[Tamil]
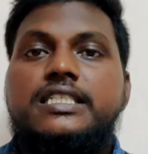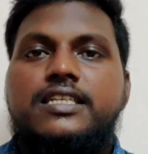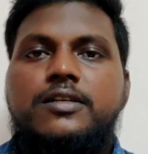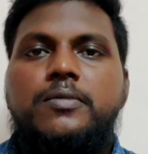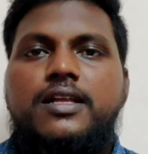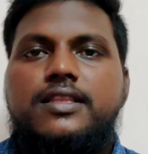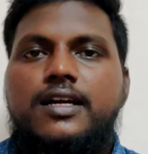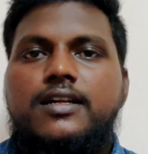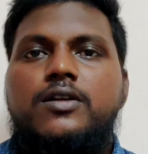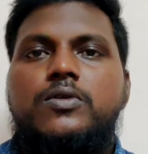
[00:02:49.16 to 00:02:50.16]
சினிமா
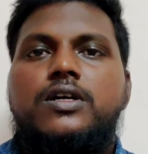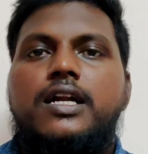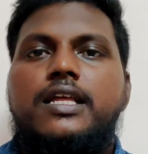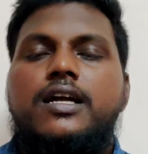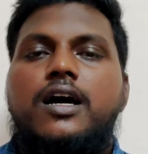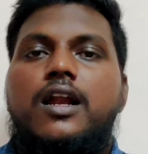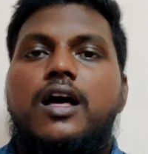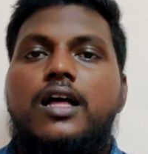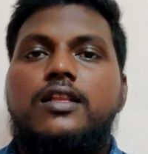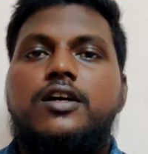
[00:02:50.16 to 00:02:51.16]
தேட்டர் ஒன்று
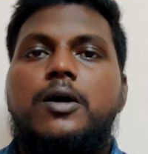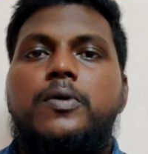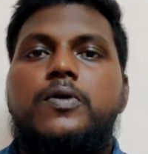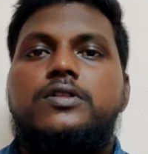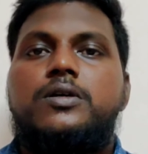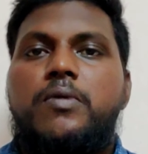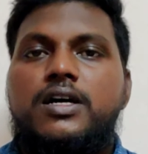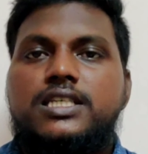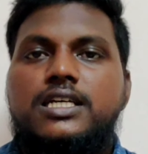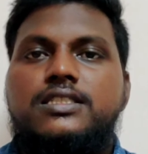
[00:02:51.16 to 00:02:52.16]
கட்டியிருக்காங்களாம் அதுக்கப்புறம் வந்து
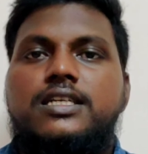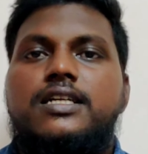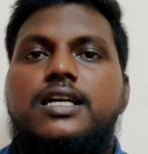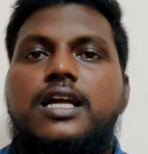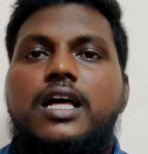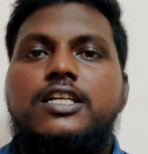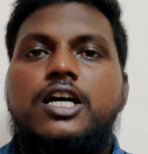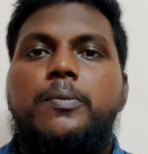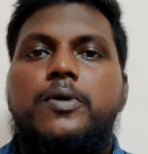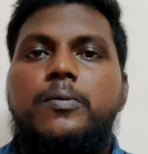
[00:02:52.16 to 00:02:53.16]
மசாஜ் சென்டரு
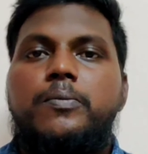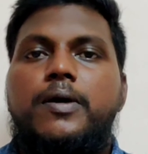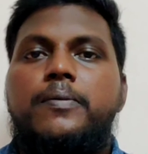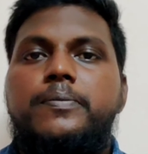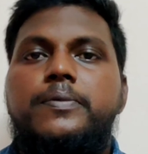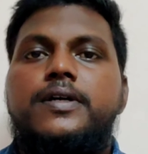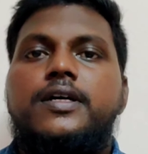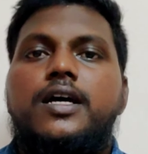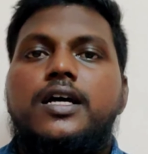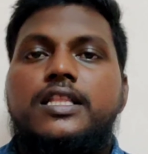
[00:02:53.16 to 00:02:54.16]
அதுக்கப்புறம் பப்பு
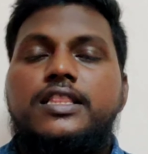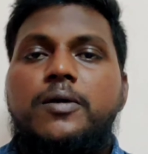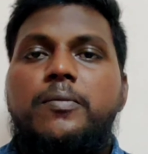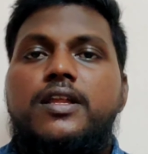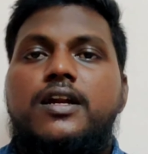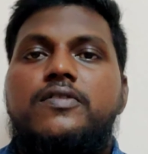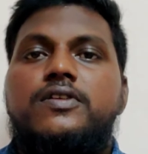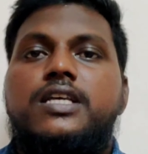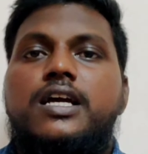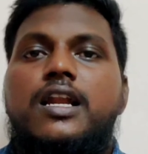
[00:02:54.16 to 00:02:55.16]
இந்த மாதிரியான
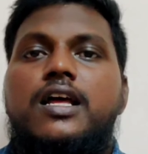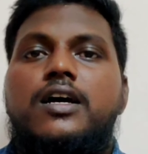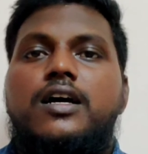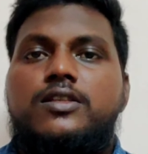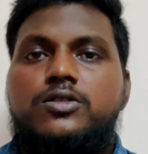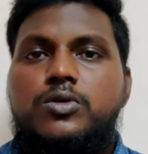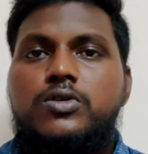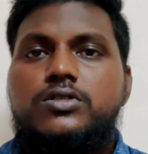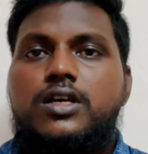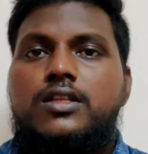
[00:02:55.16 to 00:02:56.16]
விஷயங்களை அந்த
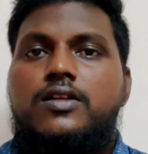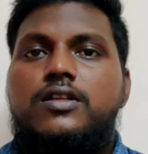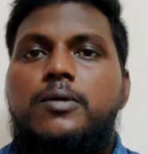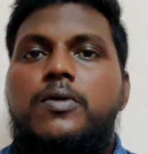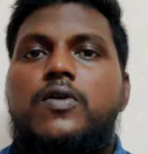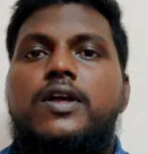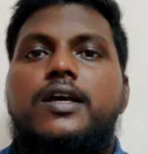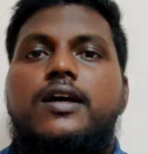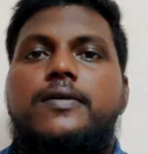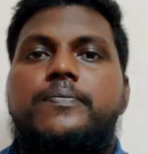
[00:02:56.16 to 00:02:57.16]
சொகுசு அதாவது
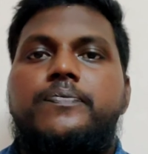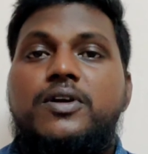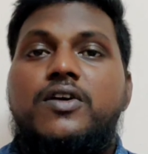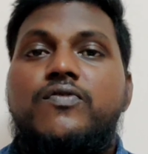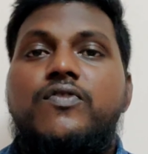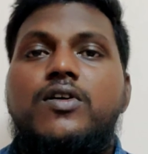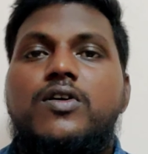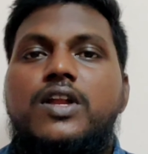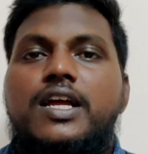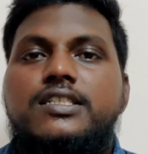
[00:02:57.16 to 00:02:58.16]
நம்மளுடைய நம்ம எவ்வளோ
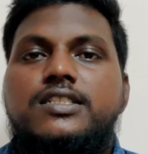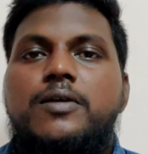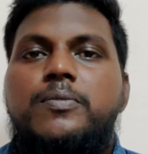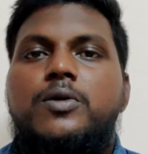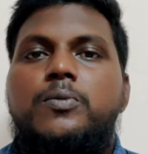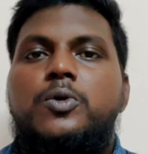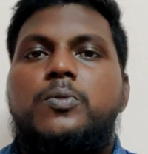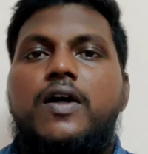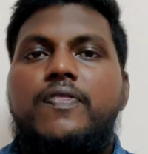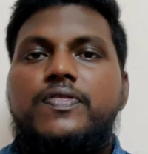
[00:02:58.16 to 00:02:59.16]
எவ்வளோ என்ஜாய் பண்ண
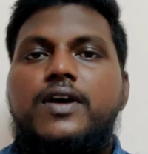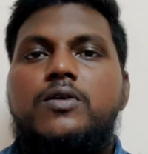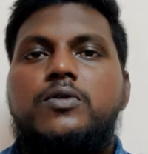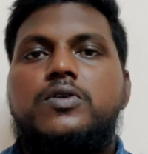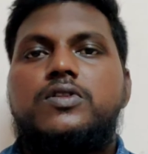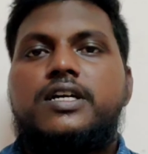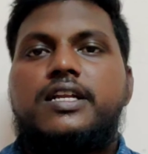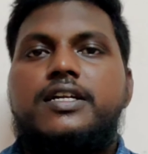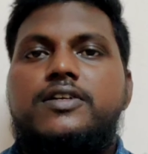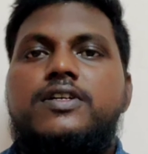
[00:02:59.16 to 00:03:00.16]
முடியுமோ அந்த அளவுக்கு வந்து
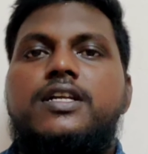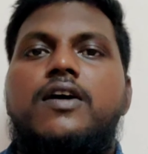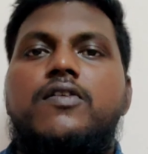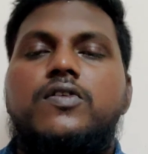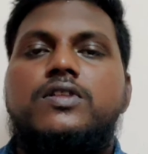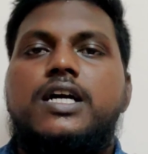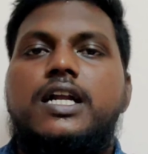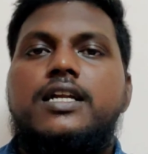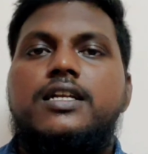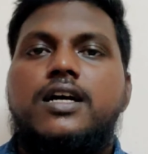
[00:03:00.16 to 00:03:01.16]
கிரியேட்டிவிட்டியாக அவங்க வந்து
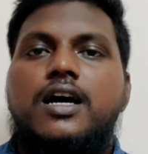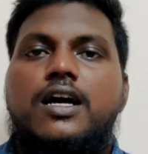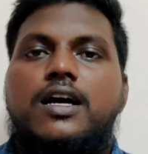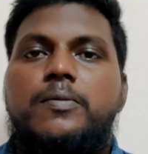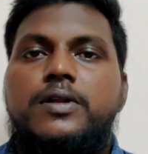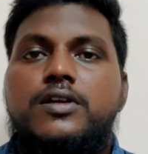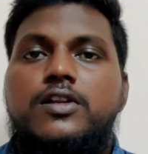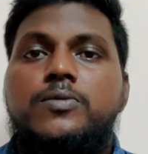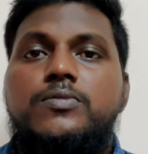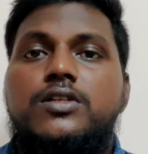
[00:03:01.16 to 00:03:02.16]
கட்டிகிட்டு இருக்காங்க
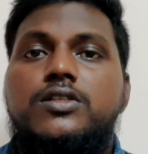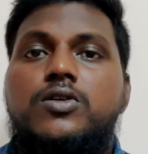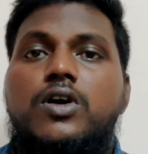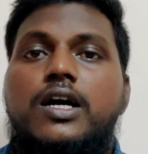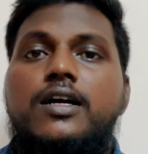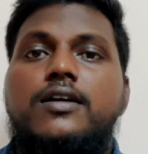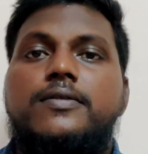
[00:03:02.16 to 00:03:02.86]
அப்படிங்கிறதையும் தெரிஞ்சுக்கோங்க